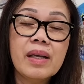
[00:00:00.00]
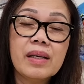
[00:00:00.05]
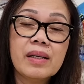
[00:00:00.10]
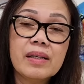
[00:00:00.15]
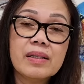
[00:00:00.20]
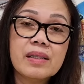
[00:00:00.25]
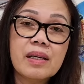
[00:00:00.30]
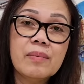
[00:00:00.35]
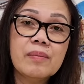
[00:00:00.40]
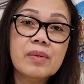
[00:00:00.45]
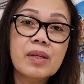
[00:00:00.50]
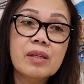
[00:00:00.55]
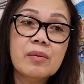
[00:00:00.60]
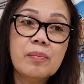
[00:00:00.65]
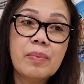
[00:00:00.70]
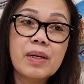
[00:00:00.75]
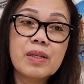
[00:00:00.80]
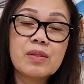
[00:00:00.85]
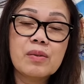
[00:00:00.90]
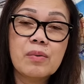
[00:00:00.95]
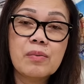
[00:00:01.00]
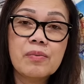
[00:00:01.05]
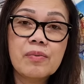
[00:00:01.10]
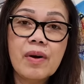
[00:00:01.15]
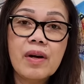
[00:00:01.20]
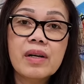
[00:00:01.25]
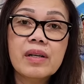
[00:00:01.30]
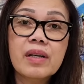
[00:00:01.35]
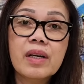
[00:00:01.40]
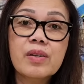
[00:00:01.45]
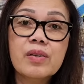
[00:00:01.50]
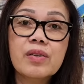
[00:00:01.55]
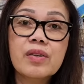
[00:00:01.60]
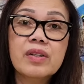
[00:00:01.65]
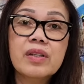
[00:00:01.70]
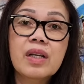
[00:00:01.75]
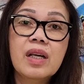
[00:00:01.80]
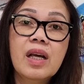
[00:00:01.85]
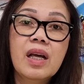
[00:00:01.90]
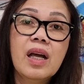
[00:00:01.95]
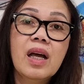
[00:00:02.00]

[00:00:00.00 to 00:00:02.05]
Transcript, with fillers: exempted pa so far ngayon